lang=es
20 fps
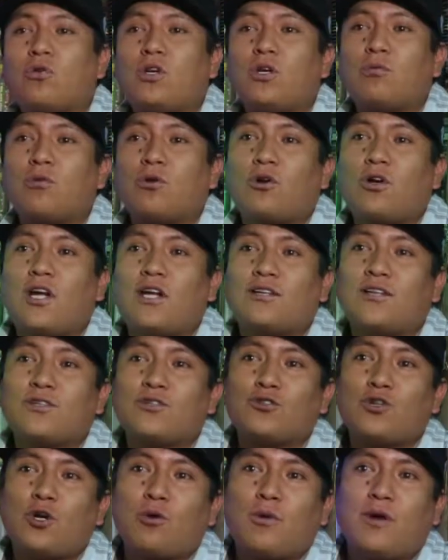un libro nadie
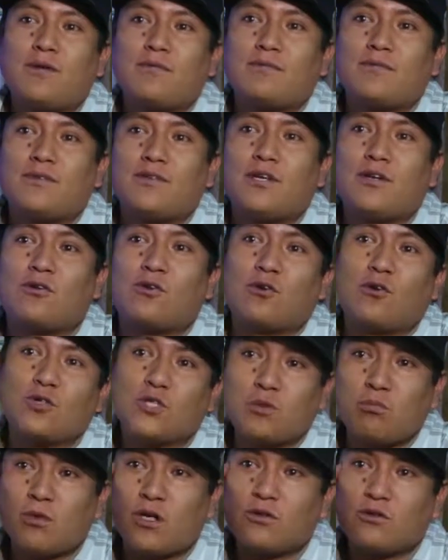roba y el
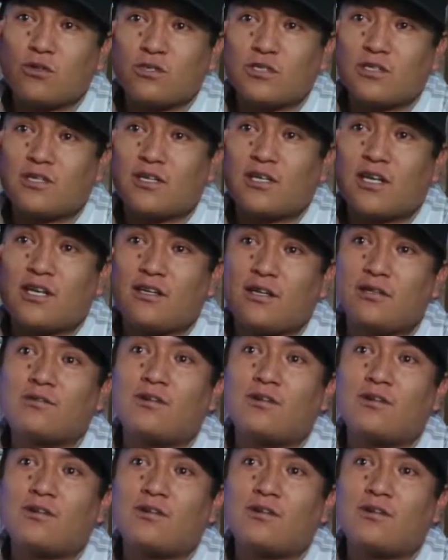conocimiento se te queda